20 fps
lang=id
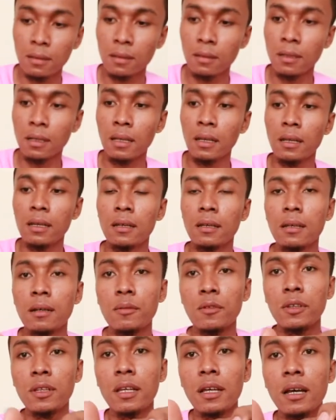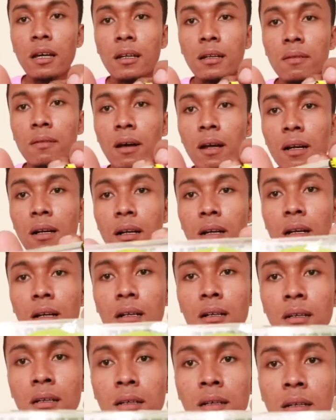ini kemudian warna
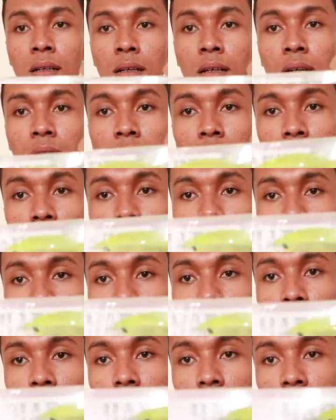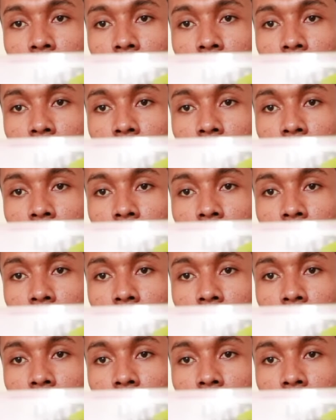hijau